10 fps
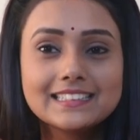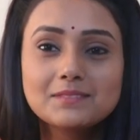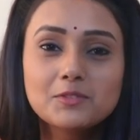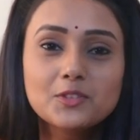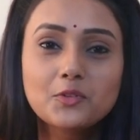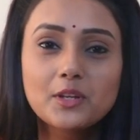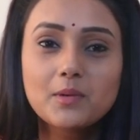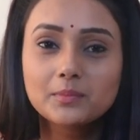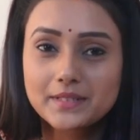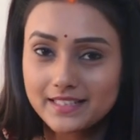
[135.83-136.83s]
मुझे दोनों ही
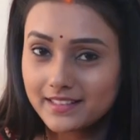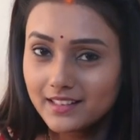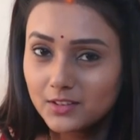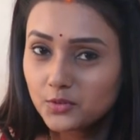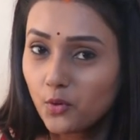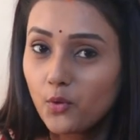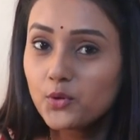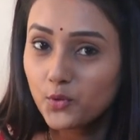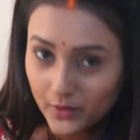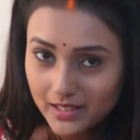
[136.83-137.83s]
बहुत पसंद हैं
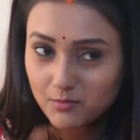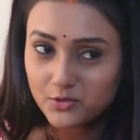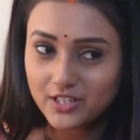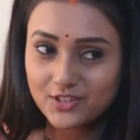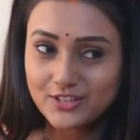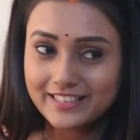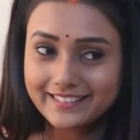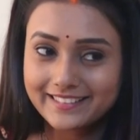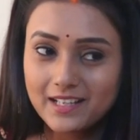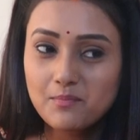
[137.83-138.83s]
दोनों ही मुझे अच्छे
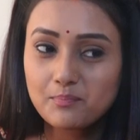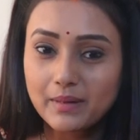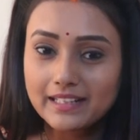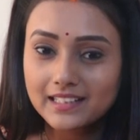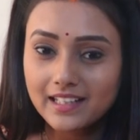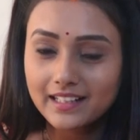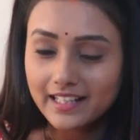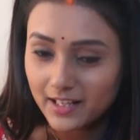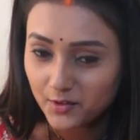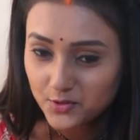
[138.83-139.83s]
लगते हैं बट अगर
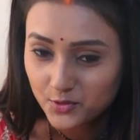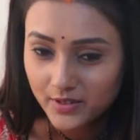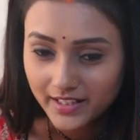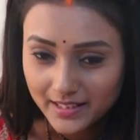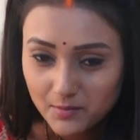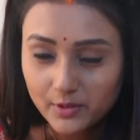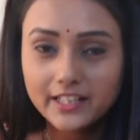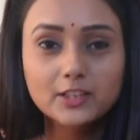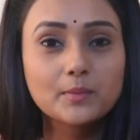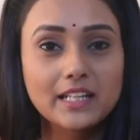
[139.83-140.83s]
एक को चुनने के लिए
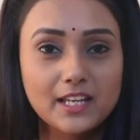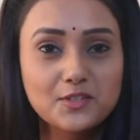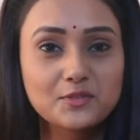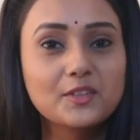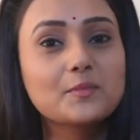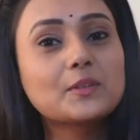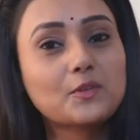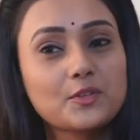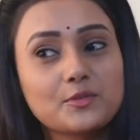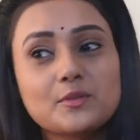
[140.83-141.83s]
बोलेंगे तो मैं नहीं चुनूँगी क्योंकि मैं
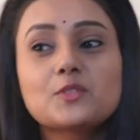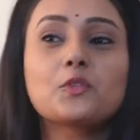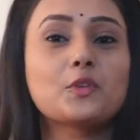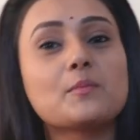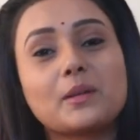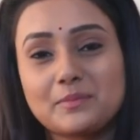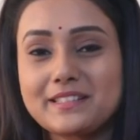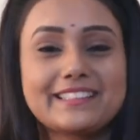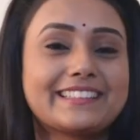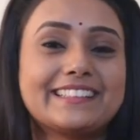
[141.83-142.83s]
दोनों ही चुनूँगी मुझे दोनों ही बहुत
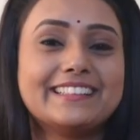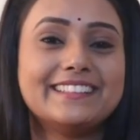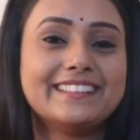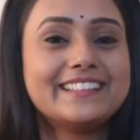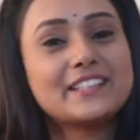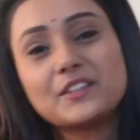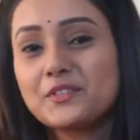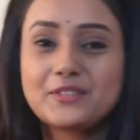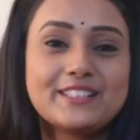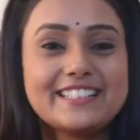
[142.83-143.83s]
पसंद है
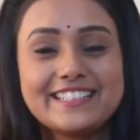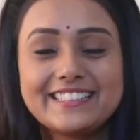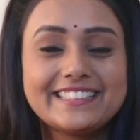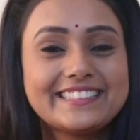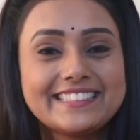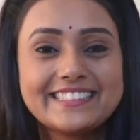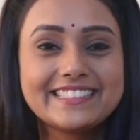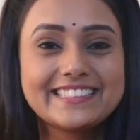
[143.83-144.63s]
दोनों कुछ